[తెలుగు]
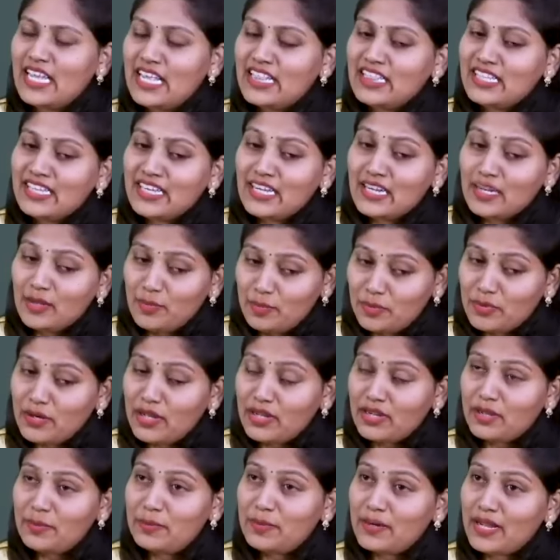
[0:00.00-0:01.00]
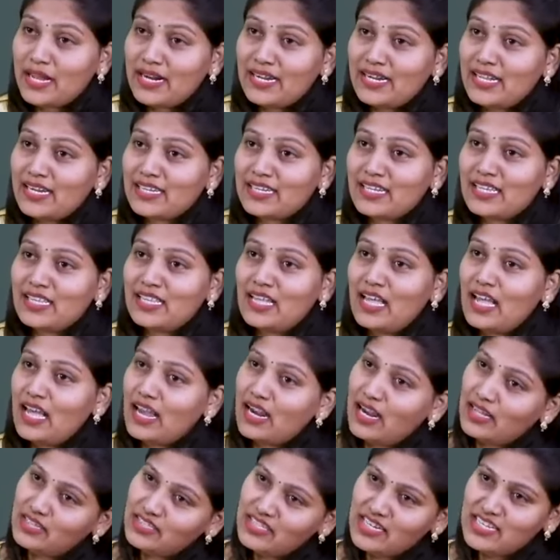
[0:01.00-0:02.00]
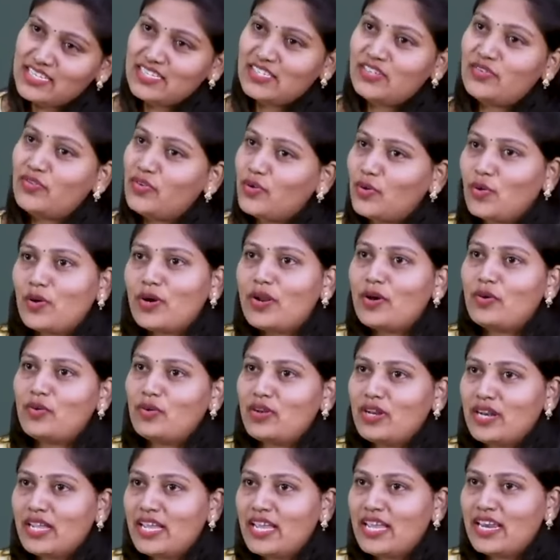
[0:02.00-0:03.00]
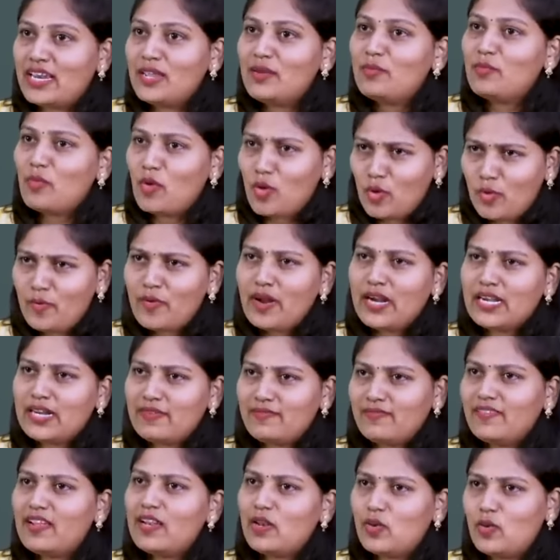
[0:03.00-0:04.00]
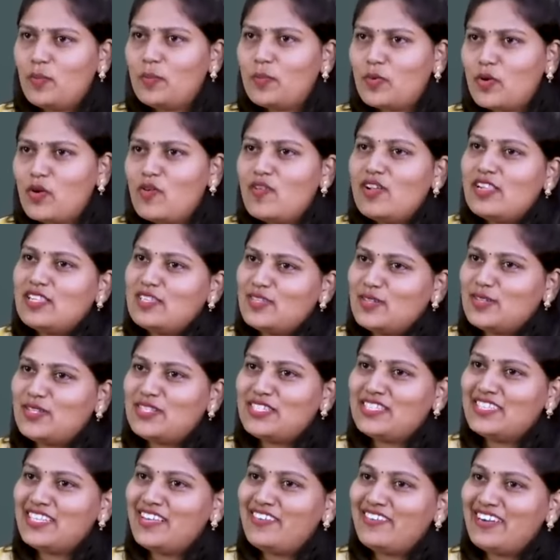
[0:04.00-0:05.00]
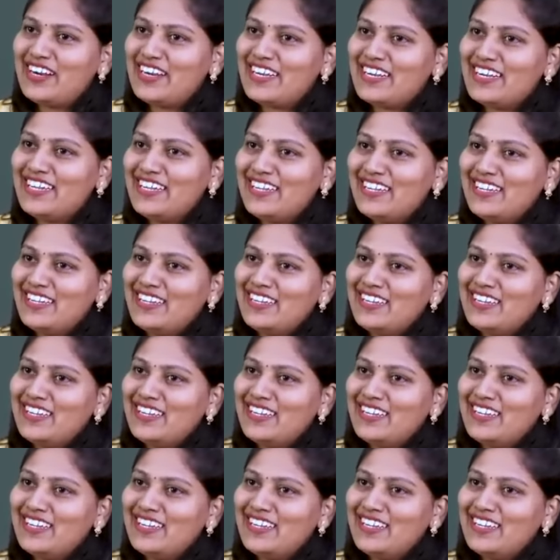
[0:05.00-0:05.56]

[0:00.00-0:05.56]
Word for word: ఎందుకని ఇప్పుడు ఇప్పుడు అన్నారు కదా అలా చేసినవి కూడా ఉన్నాయని hmm. మొహమాటం వల్ల ఒప్పుకోవాల్సి వచ్చిందా వాటిని